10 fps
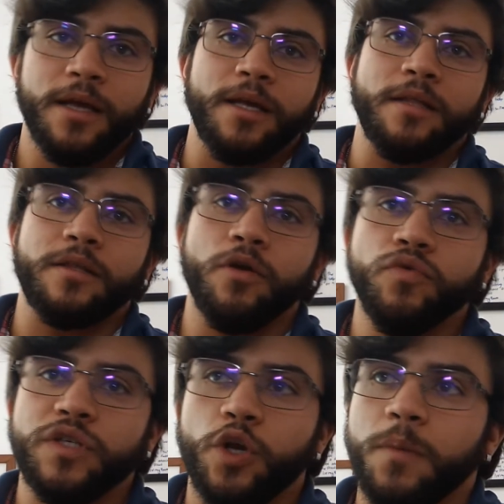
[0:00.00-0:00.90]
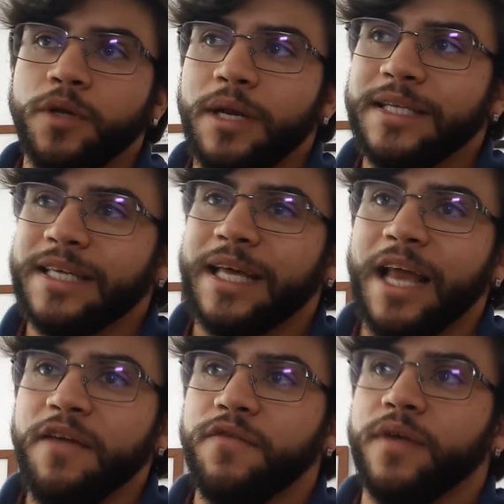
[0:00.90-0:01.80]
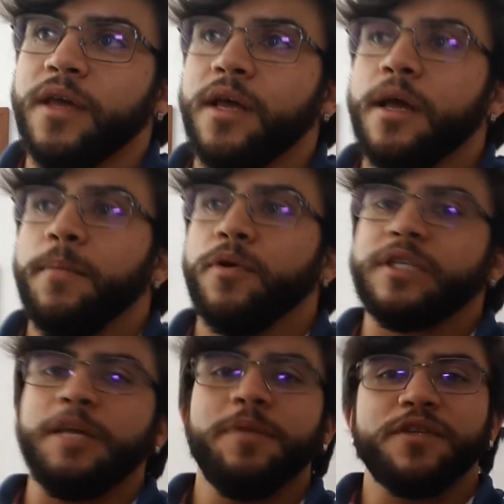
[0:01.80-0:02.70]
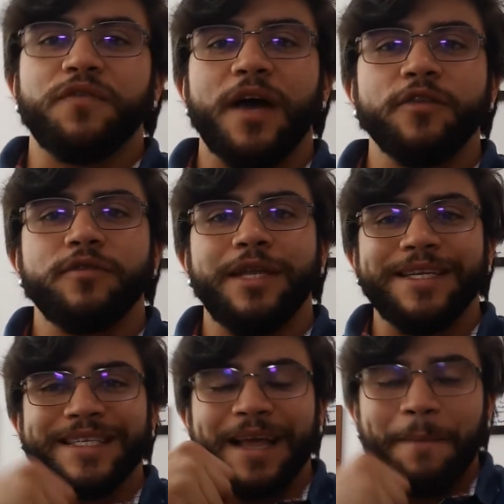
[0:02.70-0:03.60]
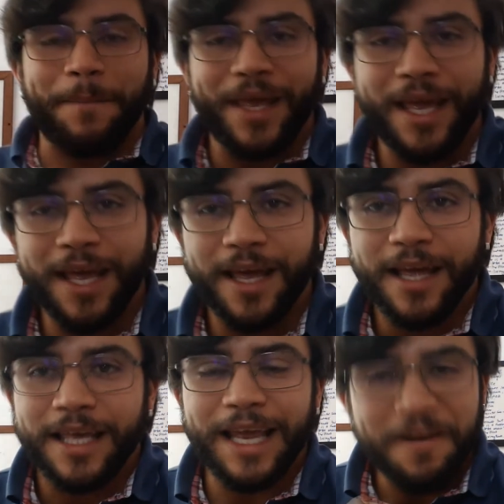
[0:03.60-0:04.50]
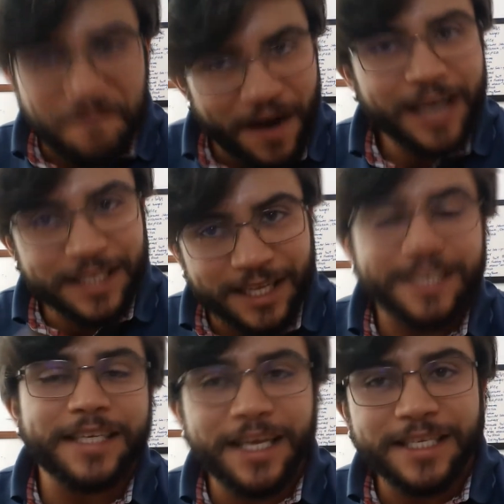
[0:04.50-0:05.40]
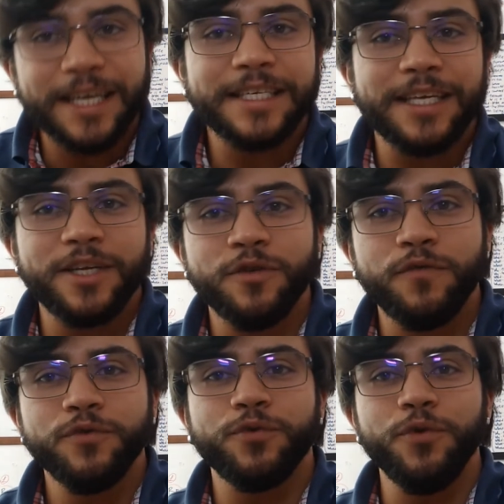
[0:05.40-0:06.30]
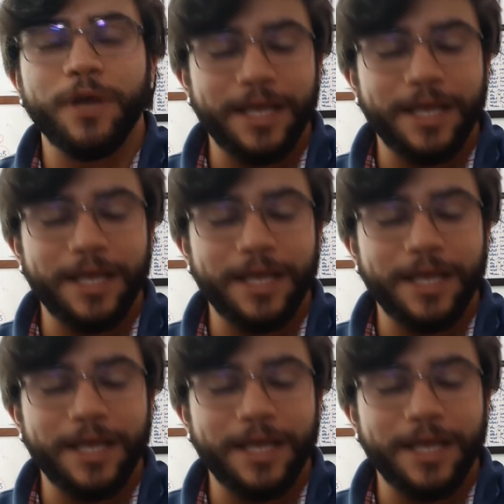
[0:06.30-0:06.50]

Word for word: Então o ser humano ele escreve pelo simples fato dele saber que ele vai esquecer esse cacete no futuro.